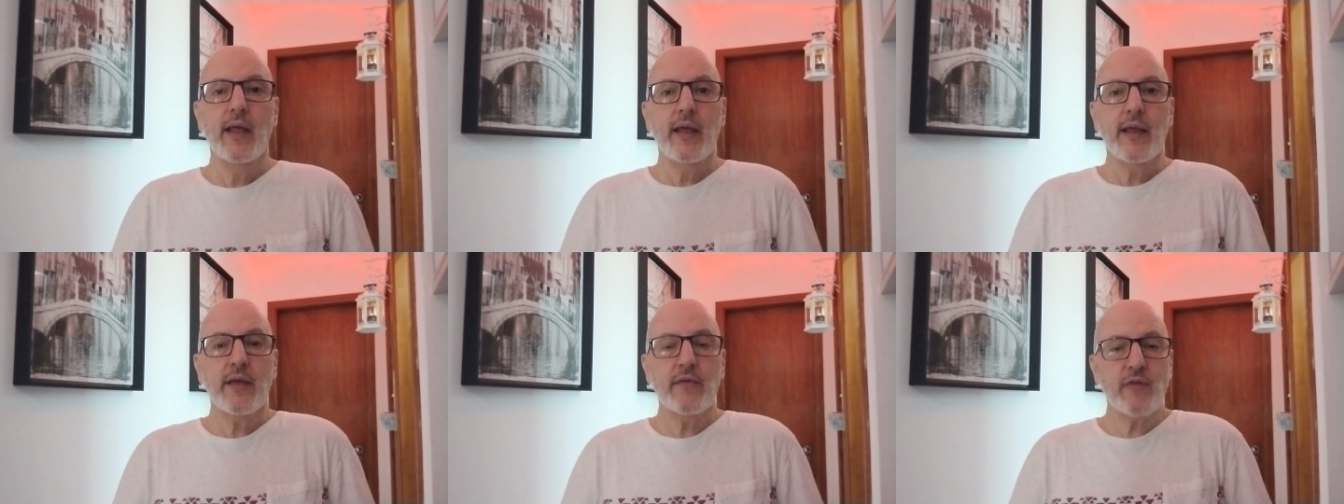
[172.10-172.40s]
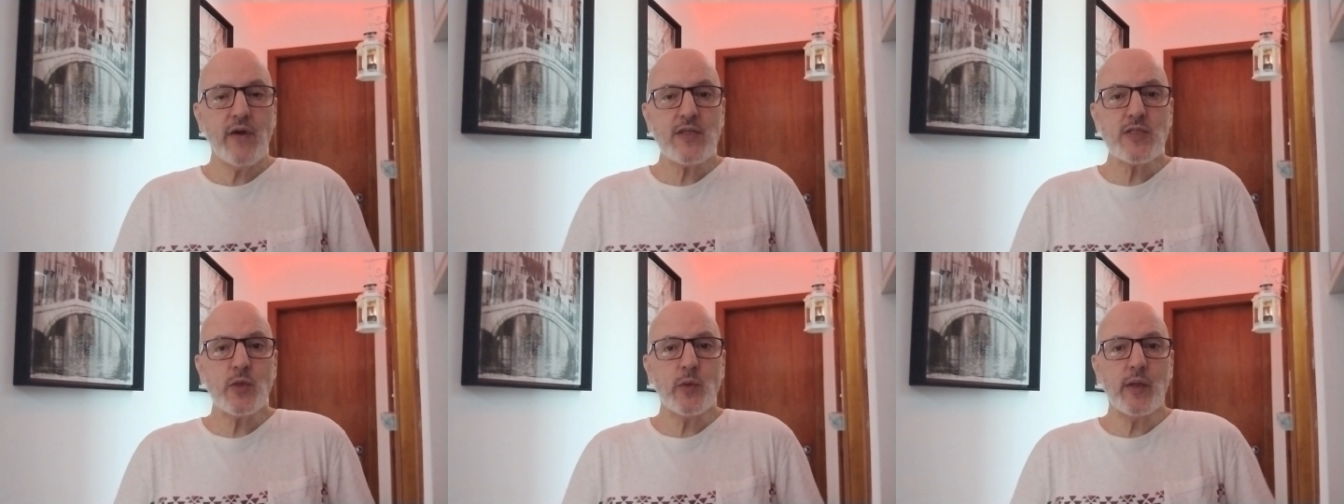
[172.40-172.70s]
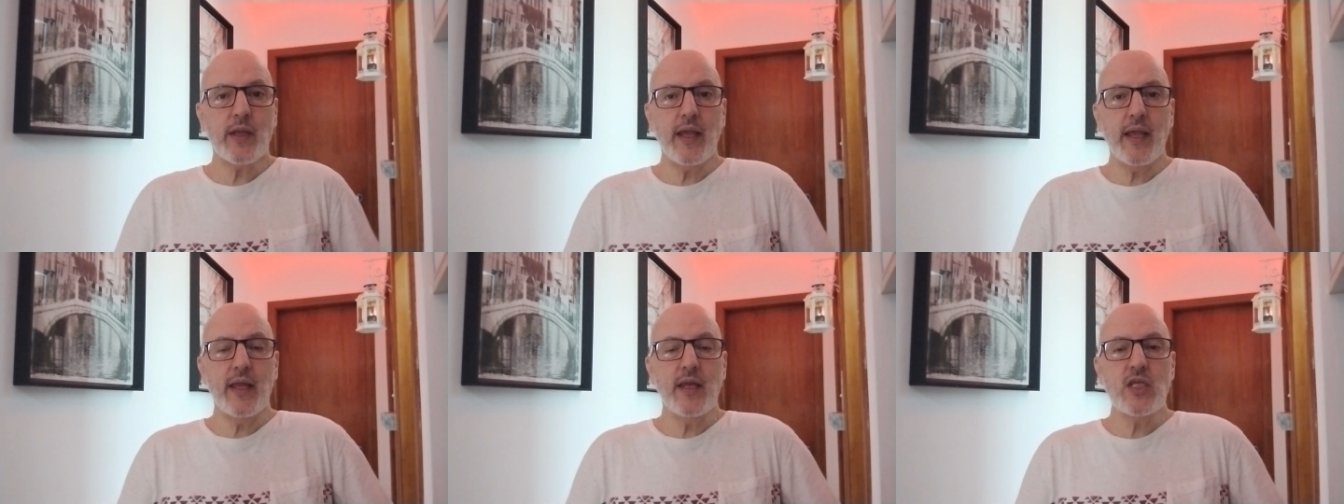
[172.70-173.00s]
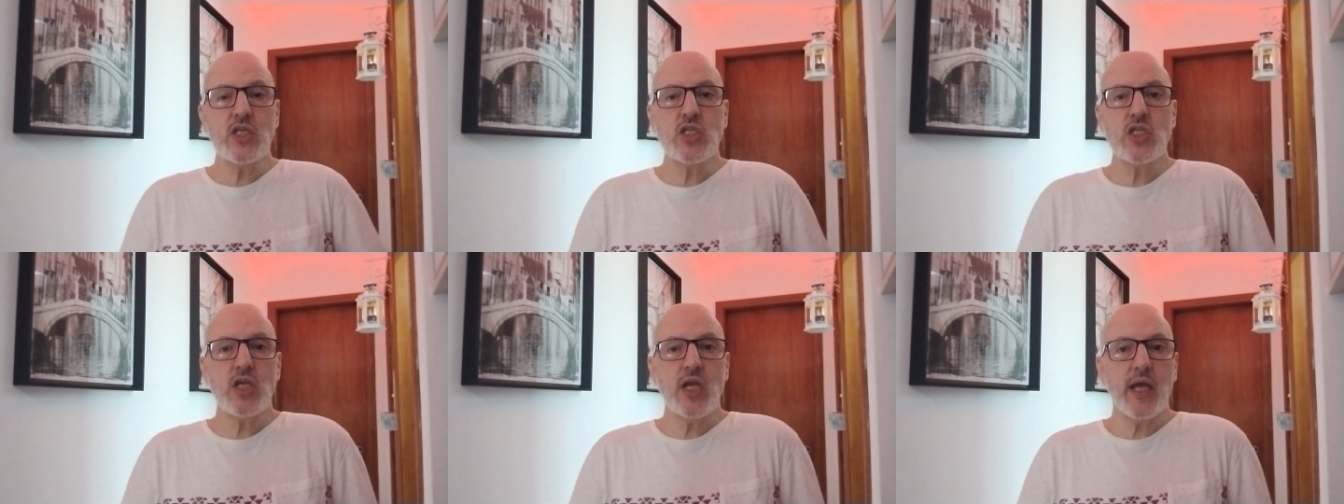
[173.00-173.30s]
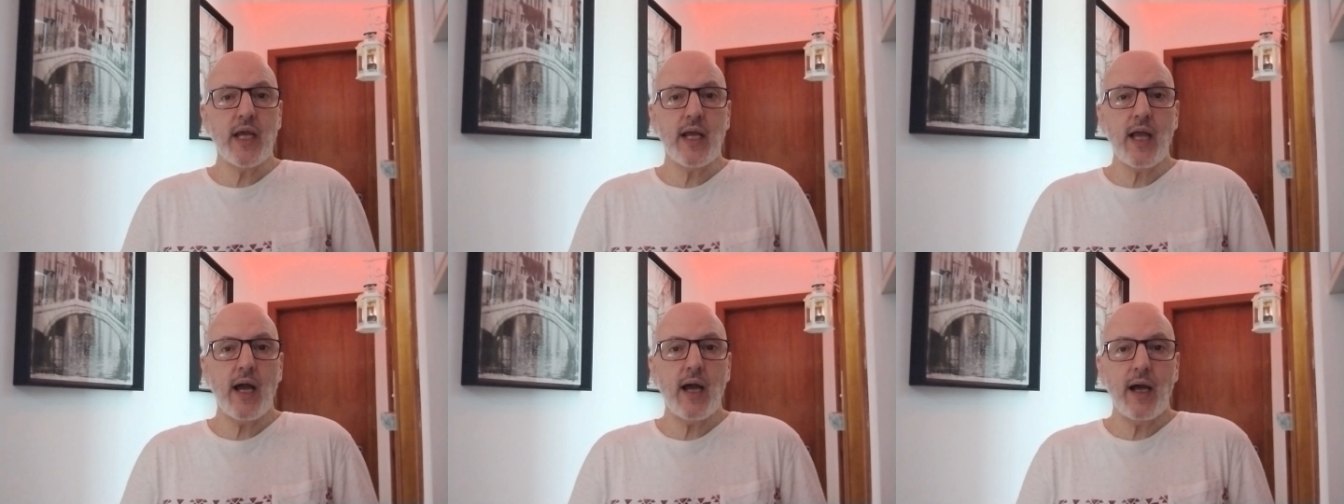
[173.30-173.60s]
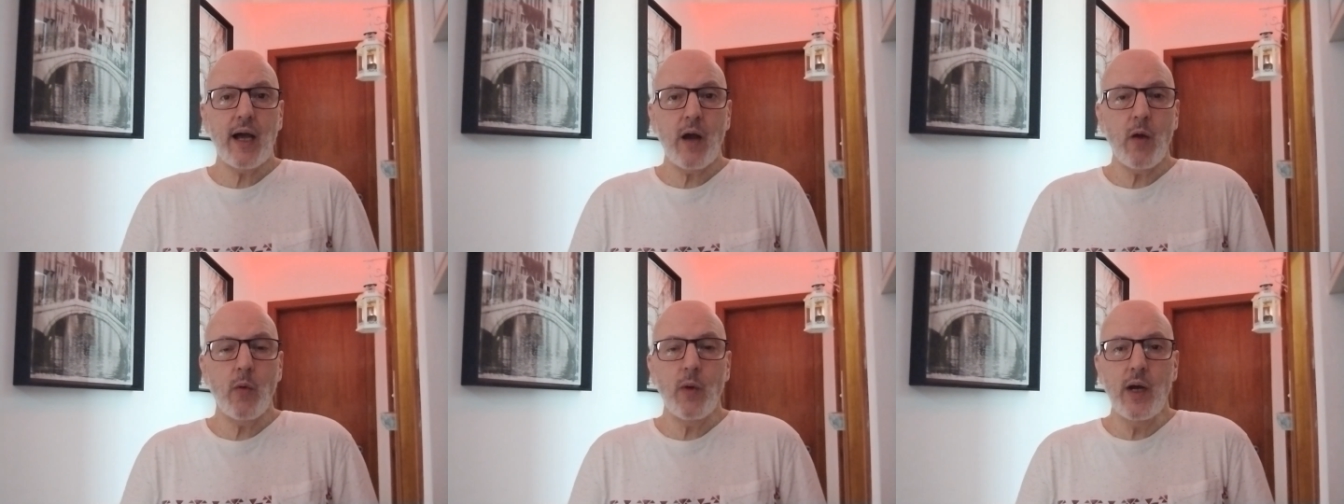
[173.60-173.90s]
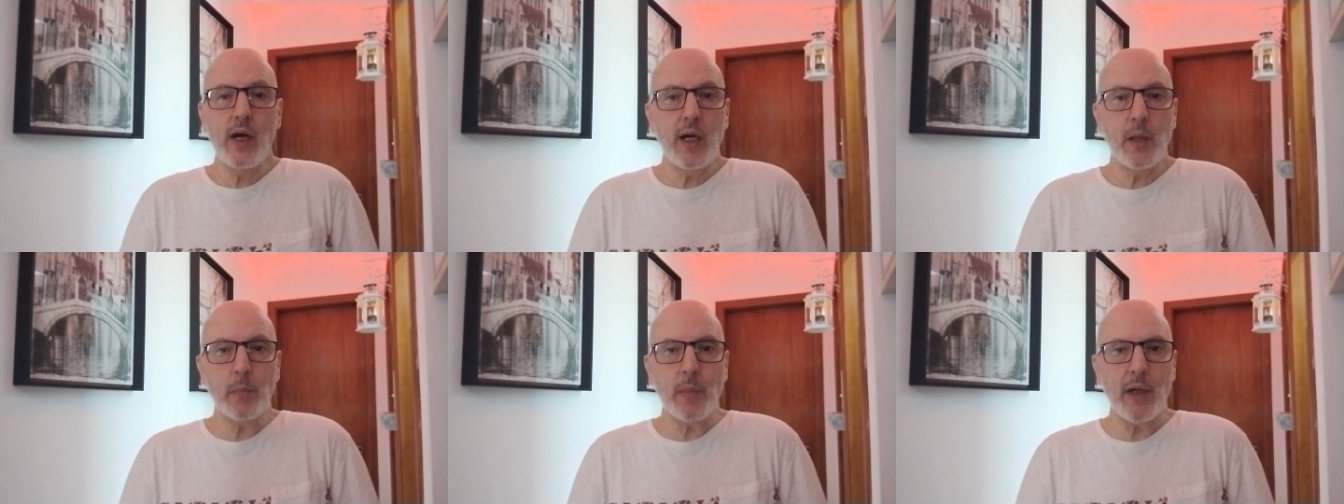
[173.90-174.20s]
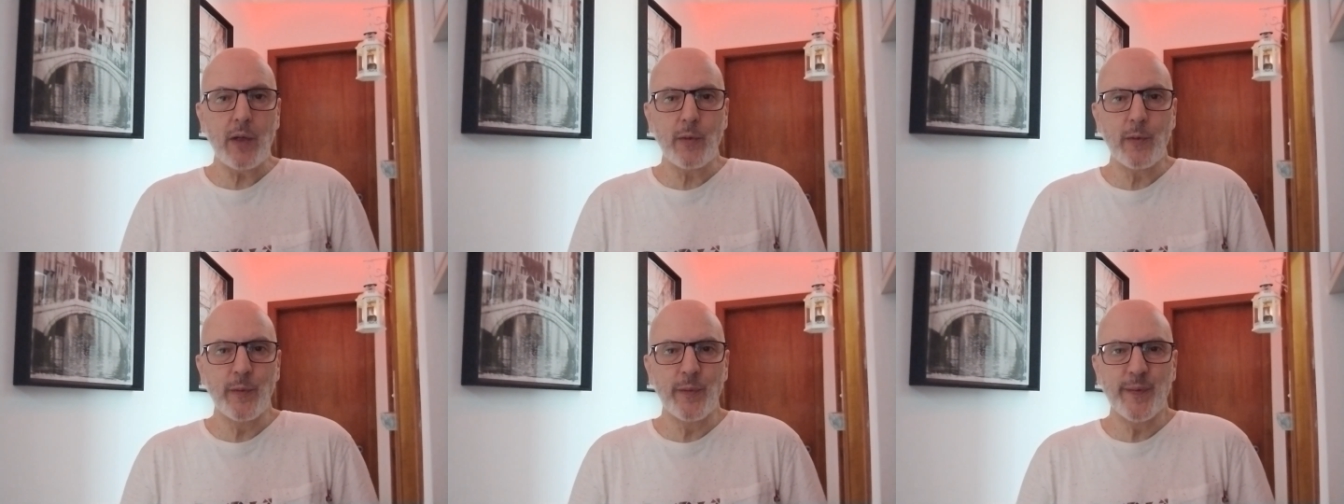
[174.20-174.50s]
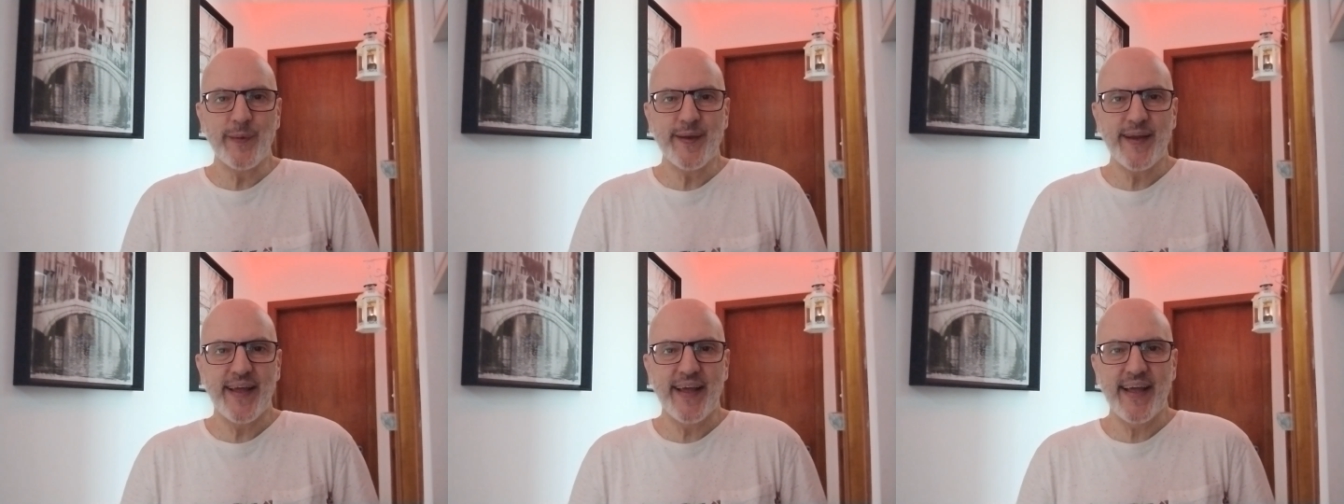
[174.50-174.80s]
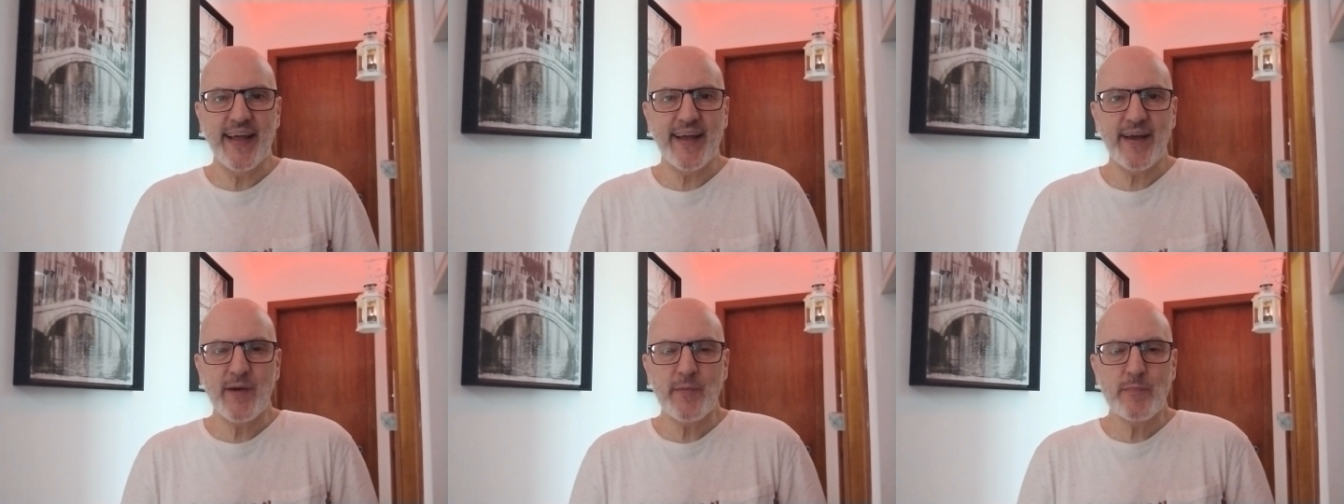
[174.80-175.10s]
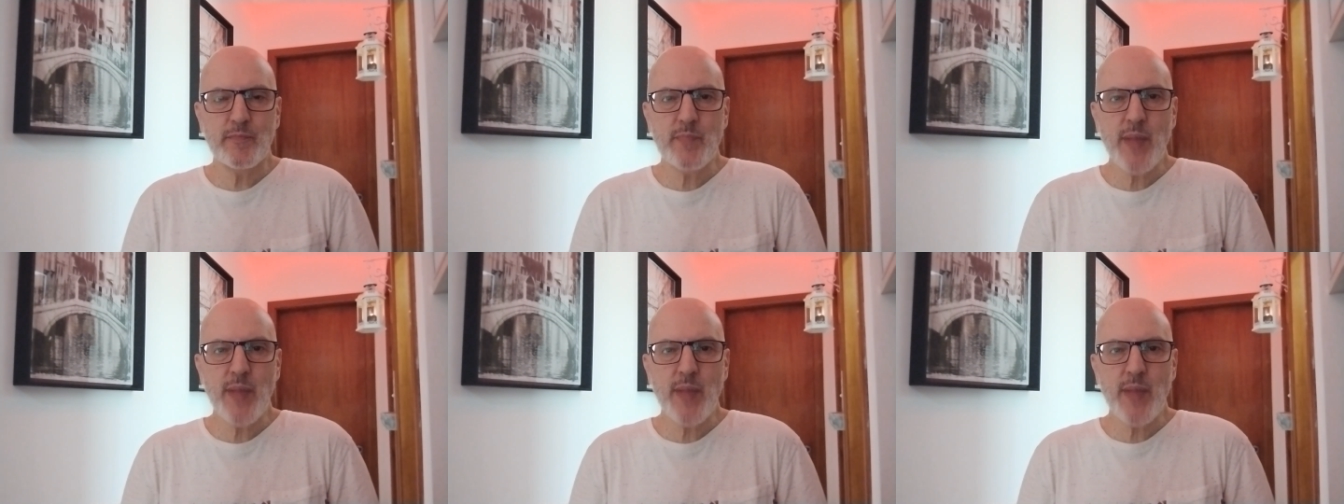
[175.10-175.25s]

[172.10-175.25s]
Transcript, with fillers: que faz o que? Ele chega ao âmago, né?